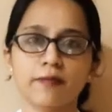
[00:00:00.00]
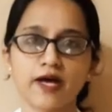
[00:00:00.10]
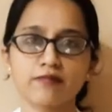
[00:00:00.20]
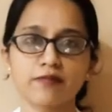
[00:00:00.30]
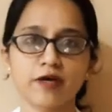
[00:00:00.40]

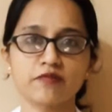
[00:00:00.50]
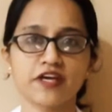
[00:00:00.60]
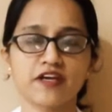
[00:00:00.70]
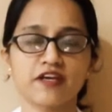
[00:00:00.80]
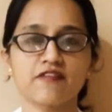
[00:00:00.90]
बाद में हम
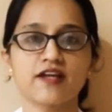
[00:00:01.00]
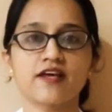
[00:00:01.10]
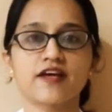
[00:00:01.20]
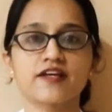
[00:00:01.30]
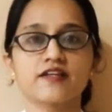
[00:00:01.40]
देखने वाले
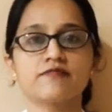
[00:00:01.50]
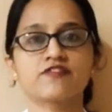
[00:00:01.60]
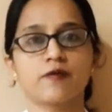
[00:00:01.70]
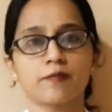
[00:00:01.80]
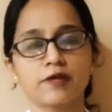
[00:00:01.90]
हैं कि
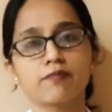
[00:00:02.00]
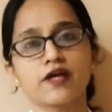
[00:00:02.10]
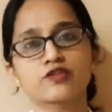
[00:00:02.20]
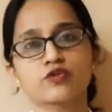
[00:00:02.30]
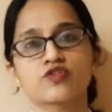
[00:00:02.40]
फैब्रिक
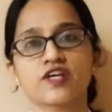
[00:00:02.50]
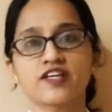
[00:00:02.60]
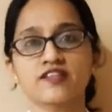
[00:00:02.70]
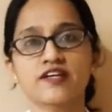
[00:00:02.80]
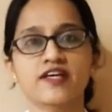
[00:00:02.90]
मास्क को
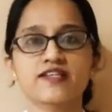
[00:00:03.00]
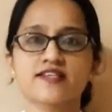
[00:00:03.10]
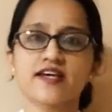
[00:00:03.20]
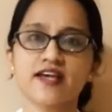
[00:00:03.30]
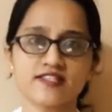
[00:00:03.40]
सही तरीके
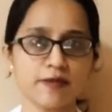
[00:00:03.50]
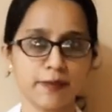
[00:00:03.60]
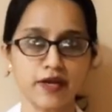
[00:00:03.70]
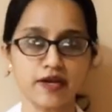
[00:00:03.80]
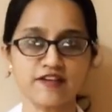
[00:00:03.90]
से कैसे
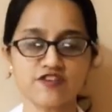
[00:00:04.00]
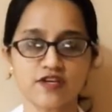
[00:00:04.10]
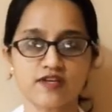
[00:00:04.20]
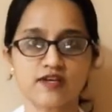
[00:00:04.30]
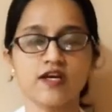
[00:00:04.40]
पहनना
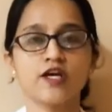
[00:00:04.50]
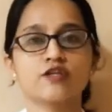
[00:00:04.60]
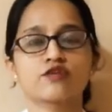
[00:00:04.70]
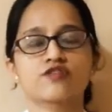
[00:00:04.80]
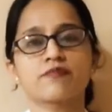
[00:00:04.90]
चाहिए
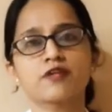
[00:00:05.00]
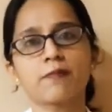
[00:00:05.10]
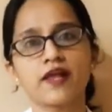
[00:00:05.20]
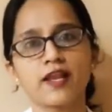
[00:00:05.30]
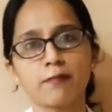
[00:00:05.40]
तो सबसे
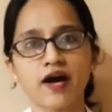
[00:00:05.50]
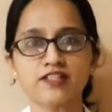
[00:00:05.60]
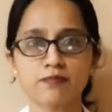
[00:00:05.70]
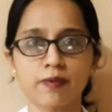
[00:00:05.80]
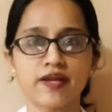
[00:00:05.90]
पहले
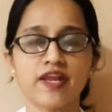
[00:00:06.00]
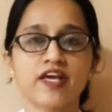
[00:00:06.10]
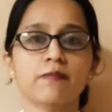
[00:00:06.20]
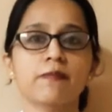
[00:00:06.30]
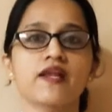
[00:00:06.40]
मास्क पहनने
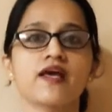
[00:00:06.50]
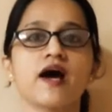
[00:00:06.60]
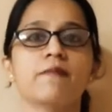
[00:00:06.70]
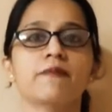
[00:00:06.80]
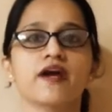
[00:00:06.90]
के पहले
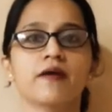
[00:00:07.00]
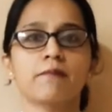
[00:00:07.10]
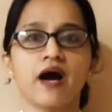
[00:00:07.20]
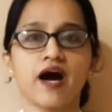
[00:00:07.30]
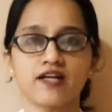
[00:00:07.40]
आपके
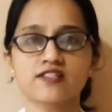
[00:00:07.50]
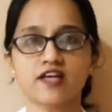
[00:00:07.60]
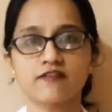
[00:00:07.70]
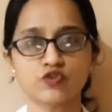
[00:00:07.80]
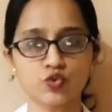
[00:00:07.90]
हाथ
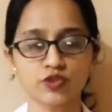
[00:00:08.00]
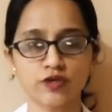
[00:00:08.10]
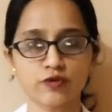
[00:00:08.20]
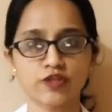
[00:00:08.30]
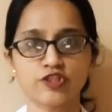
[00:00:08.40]
साफ़
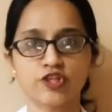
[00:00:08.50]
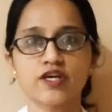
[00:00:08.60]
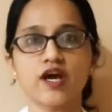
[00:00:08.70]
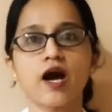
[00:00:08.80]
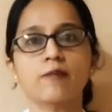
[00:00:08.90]
सुथरे होने
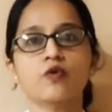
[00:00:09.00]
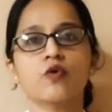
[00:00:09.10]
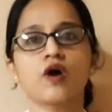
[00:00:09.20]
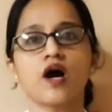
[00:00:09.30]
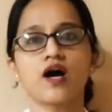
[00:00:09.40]
चाहिए
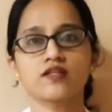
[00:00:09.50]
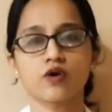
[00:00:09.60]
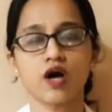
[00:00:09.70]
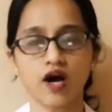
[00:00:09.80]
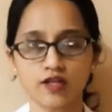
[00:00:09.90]
आपको हाथ
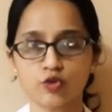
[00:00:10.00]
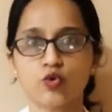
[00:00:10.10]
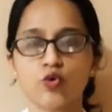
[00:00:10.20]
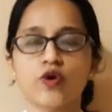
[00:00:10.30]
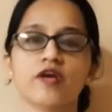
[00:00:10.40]
हाथों
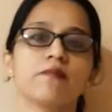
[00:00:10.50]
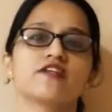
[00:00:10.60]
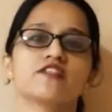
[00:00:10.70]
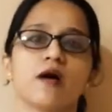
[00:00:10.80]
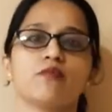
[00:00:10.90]
को एक
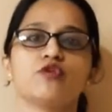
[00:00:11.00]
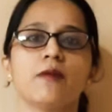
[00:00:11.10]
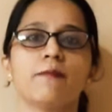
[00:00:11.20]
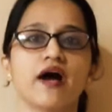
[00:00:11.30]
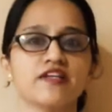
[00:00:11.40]
बार साबुन
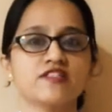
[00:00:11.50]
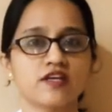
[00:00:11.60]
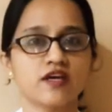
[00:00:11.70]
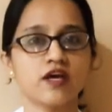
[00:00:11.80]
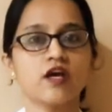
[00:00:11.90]
या पानी
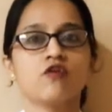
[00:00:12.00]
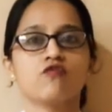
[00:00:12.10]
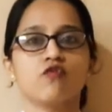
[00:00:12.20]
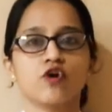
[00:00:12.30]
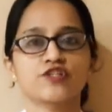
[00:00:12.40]
से
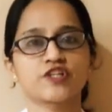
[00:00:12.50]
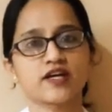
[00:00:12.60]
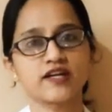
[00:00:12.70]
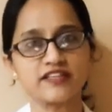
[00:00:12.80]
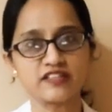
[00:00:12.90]
वॉश या
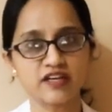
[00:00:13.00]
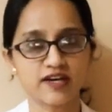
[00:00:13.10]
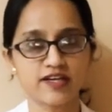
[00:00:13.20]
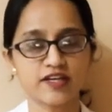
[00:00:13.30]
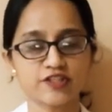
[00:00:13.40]
क्लीन कर
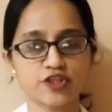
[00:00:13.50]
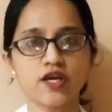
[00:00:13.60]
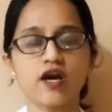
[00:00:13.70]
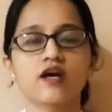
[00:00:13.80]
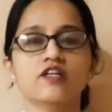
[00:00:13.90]
लेना
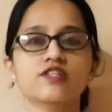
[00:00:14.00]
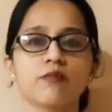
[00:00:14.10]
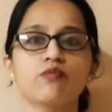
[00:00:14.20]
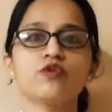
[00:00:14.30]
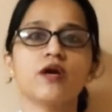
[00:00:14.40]
चाहिए अगर
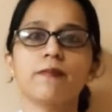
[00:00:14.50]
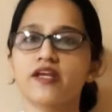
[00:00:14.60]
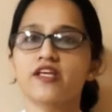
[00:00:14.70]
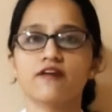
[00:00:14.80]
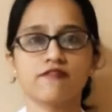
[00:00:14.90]
साबुन या
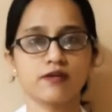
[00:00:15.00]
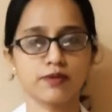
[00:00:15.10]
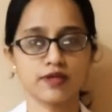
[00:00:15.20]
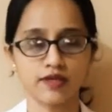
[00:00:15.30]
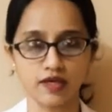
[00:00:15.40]
पानी
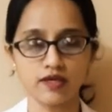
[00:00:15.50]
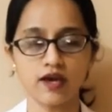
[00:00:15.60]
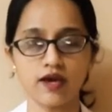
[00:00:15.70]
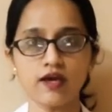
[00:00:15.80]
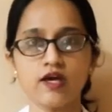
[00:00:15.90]
अवेलेबल नहीं
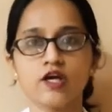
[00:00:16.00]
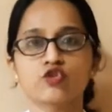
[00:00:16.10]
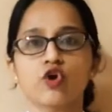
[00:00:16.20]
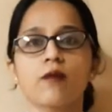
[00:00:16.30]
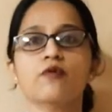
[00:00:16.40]
है
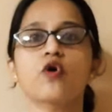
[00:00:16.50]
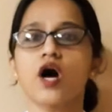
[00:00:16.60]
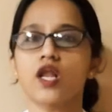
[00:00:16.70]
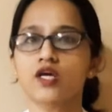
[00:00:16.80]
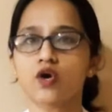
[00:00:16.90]
तो आपको
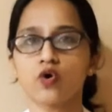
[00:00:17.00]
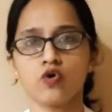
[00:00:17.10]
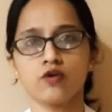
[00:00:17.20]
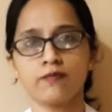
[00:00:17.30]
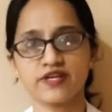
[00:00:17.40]

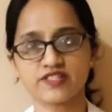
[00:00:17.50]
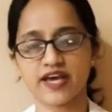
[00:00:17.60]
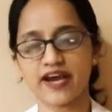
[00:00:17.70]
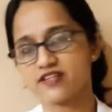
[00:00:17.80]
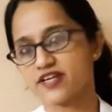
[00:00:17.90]
अल्कोहल बेस्ड
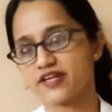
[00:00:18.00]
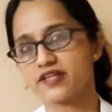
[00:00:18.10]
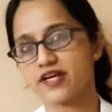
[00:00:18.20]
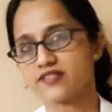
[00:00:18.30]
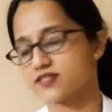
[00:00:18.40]
हैंड
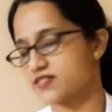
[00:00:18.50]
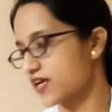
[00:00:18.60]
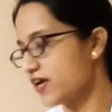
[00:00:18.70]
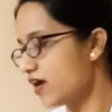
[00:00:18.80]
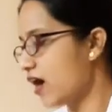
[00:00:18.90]
सैनिटाइज़र
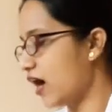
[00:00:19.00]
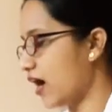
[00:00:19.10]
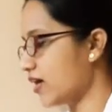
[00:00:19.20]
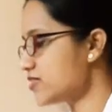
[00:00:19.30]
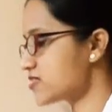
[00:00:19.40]
से
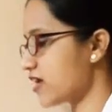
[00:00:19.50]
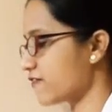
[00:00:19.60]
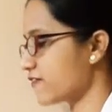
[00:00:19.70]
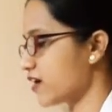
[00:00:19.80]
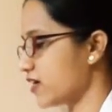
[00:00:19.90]
हाथ
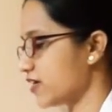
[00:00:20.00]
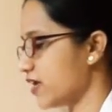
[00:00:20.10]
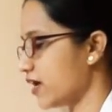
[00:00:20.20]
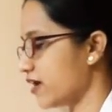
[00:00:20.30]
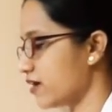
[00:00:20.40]
साफ़ कर
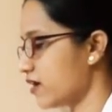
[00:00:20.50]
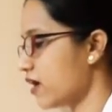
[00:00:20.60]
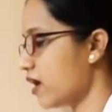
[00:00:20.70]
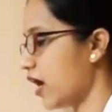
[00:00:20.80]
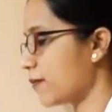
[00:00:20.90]
लेना है
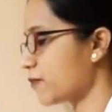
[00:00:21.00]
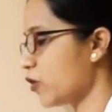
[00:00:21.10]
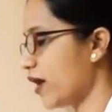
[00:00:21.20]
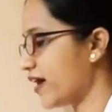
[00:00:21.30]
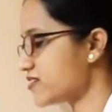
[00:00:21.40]

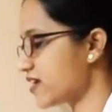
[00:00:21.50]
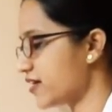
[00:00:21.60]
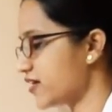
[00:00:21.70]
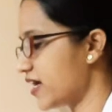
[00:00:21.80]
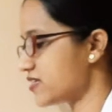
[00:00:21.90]
आपको हैंड
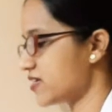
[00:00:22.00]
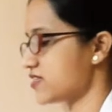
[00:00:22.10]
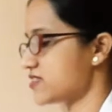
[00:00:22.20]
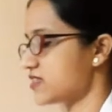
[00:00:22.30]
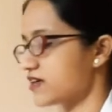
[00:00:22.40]
सैनिटाइज़र
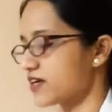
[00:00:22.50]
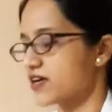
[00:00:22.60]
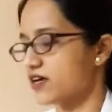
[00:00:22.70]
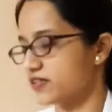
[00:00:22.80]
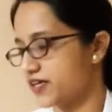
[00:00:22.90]
इस
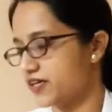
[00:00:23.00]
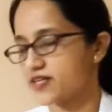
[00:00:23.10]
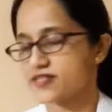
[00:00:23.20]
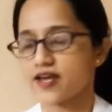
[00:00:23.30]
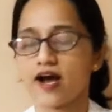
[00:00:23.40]
तरह
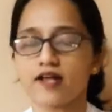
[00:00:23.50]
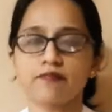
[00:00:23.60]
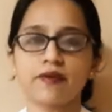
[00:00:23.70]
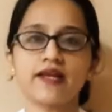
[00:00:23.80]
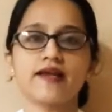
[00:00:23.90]
तरीके से
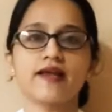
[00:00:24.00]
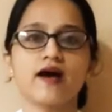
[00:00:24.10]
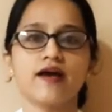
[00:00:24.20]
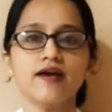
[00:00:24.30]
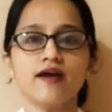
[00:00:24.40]
हाथ पे लेना
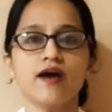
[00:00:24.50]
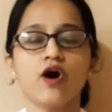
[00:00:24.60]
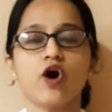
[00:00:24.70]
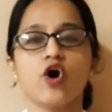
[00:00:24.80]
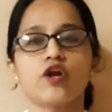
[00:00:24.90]
है
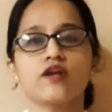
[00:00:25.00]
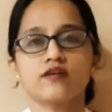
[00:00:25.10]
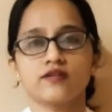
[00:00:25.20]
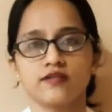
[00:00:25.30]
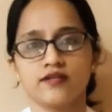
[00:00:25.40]
और
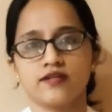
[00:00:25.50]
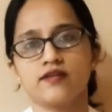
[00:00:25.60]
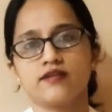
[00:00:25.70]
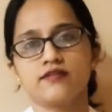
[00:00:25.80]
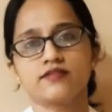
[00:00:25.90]

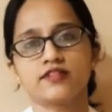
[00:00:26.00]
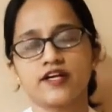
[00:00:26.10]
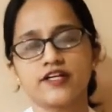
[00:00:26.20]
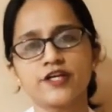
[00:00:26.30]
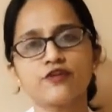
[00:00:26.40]

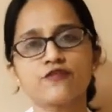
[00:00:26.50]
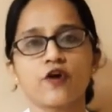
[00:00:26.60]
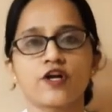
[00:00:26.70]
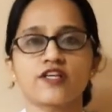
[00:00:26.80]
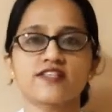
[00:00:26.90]
थर्टी टू फोर्टी